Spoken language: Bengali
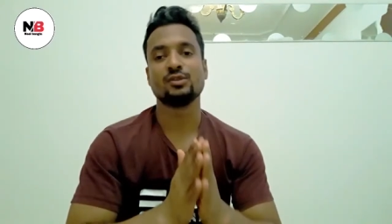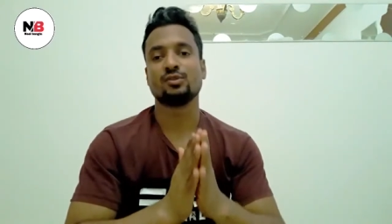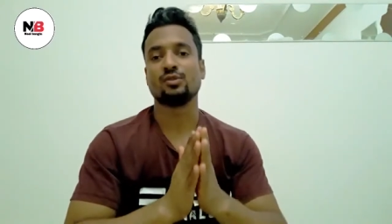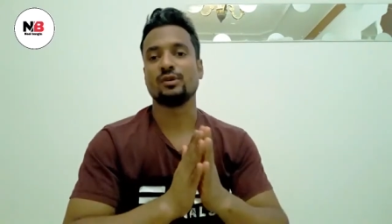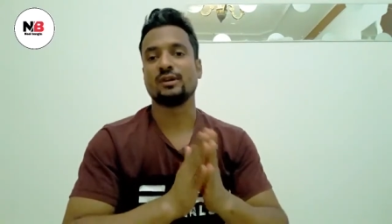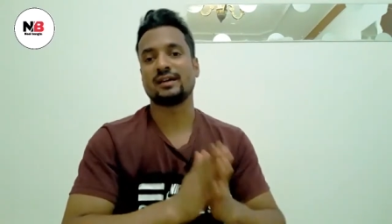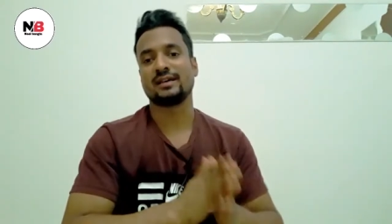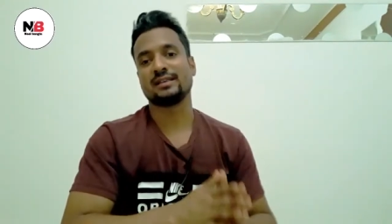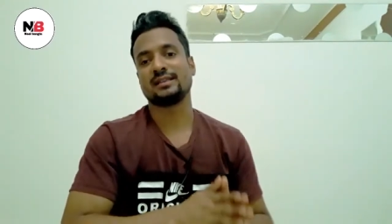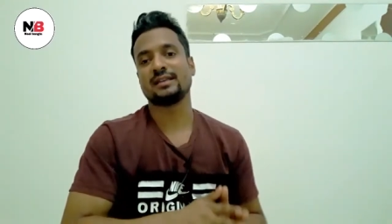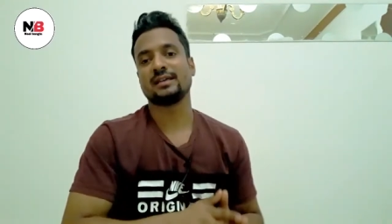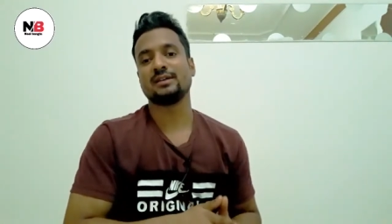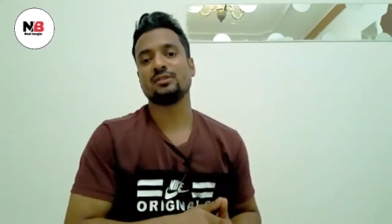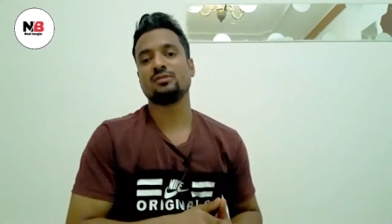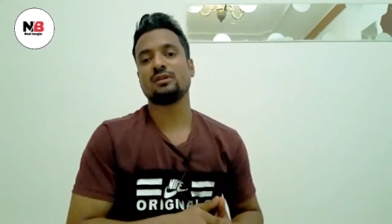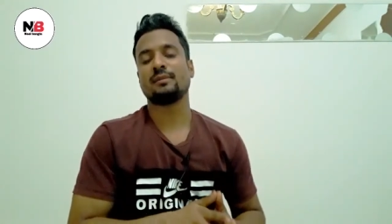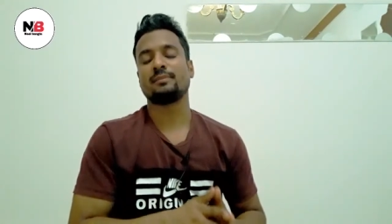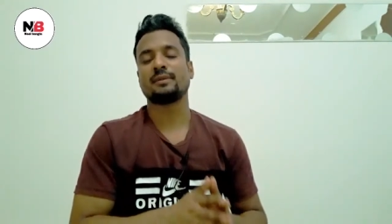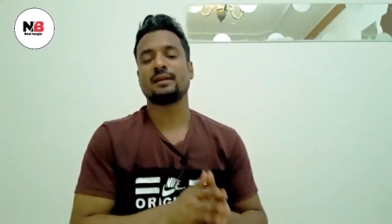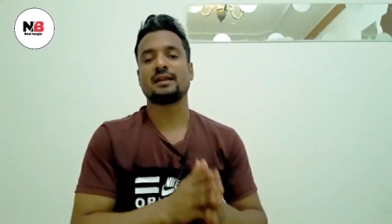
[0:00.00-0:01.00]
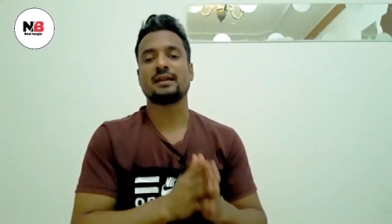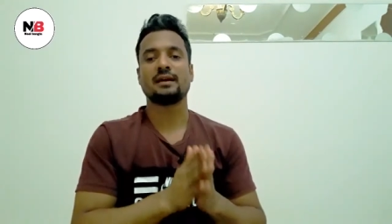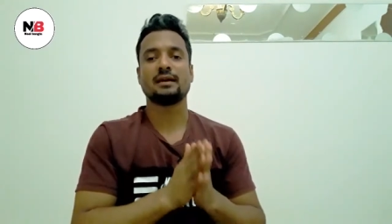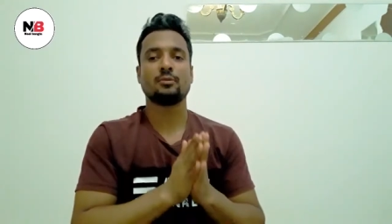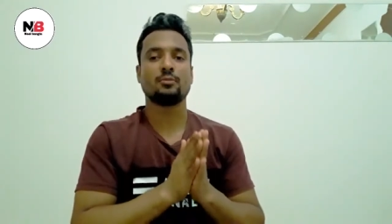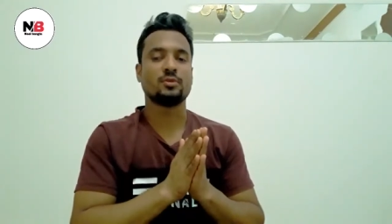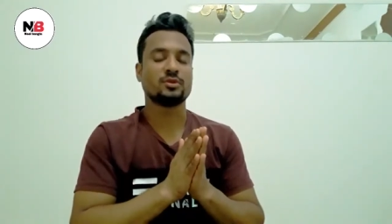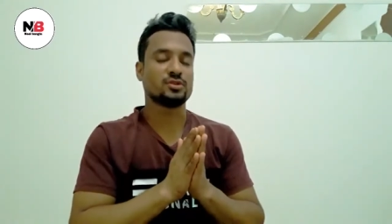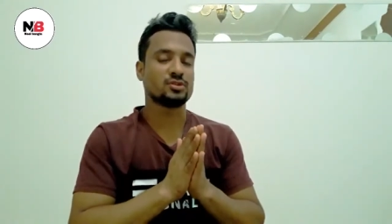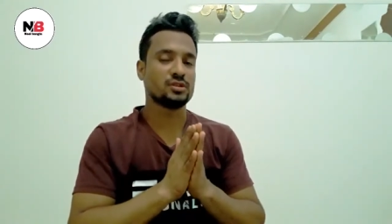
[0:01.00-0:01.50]
তো এক্ষেত্রে কিন্তু আপনারা
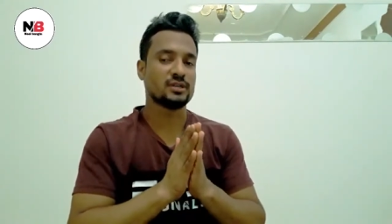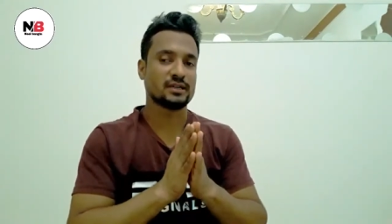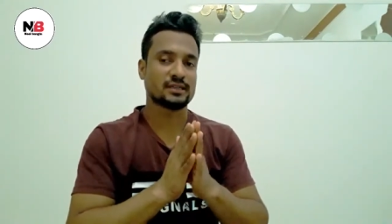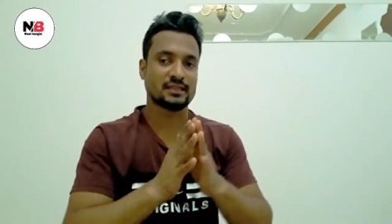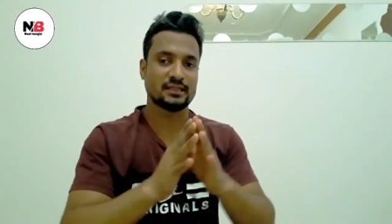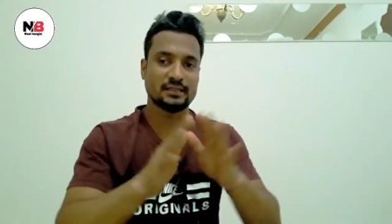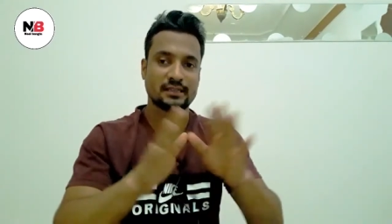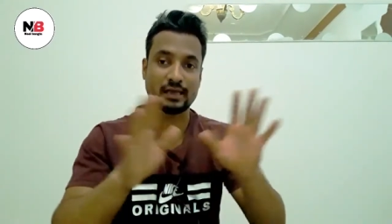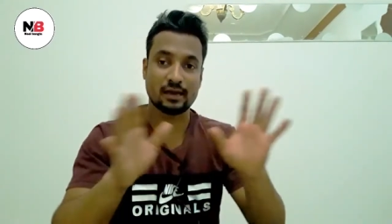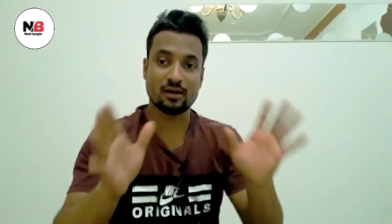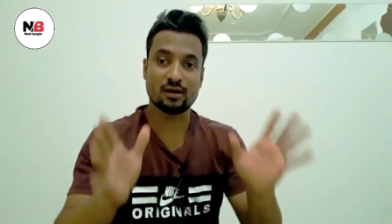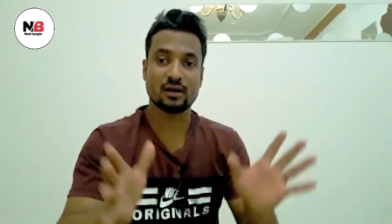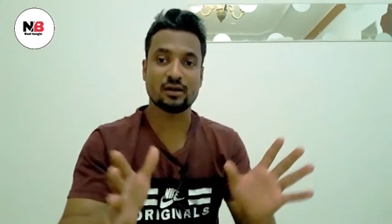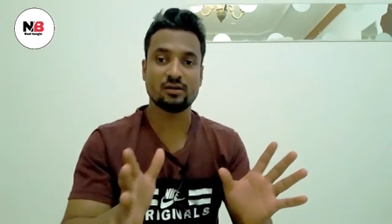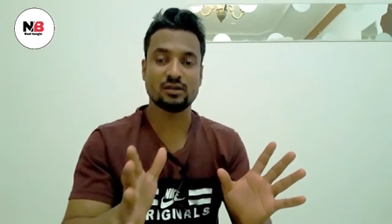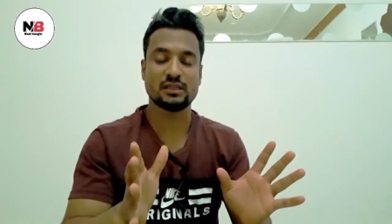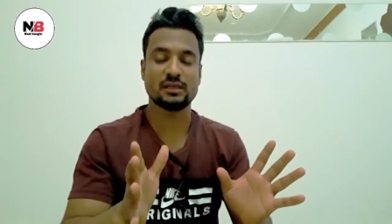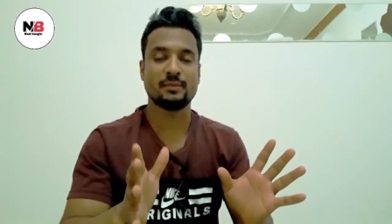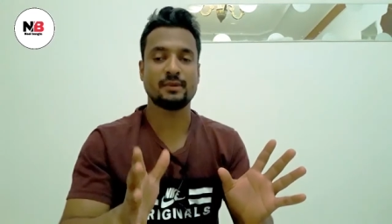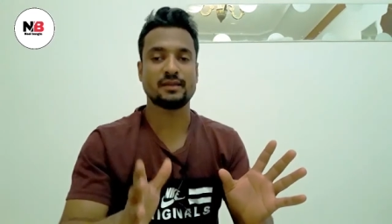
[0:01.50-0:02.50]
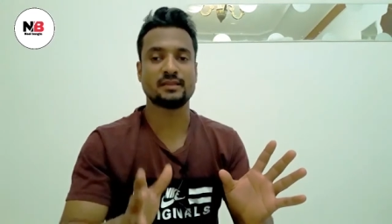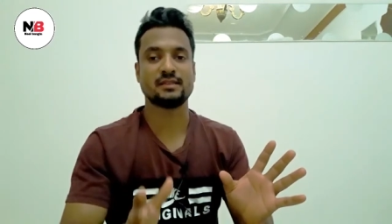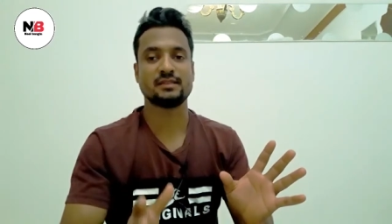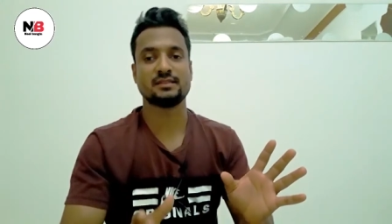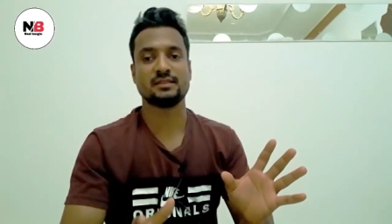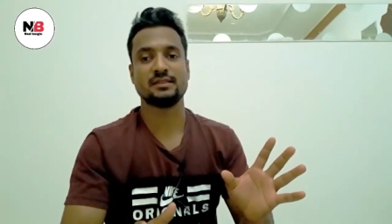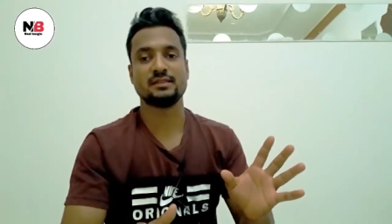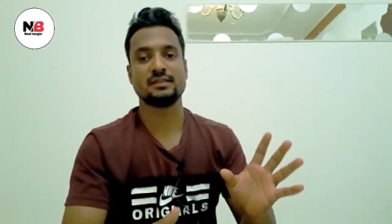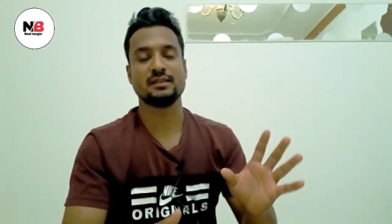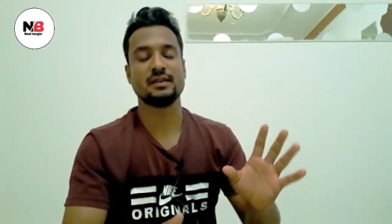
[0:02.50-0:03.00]
অবশ্যই একটা ধারণা করতে
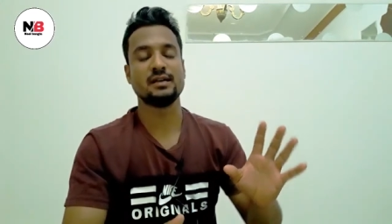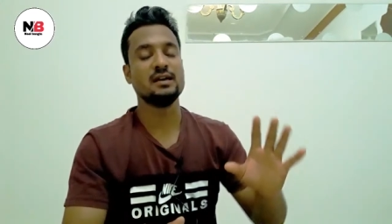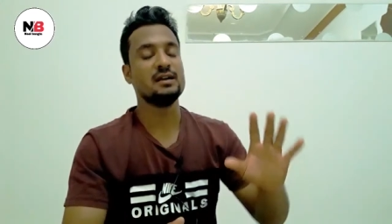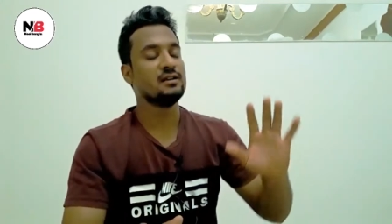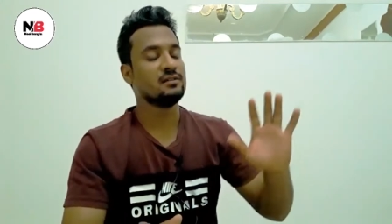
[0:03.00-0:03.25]
পারতেছেন যে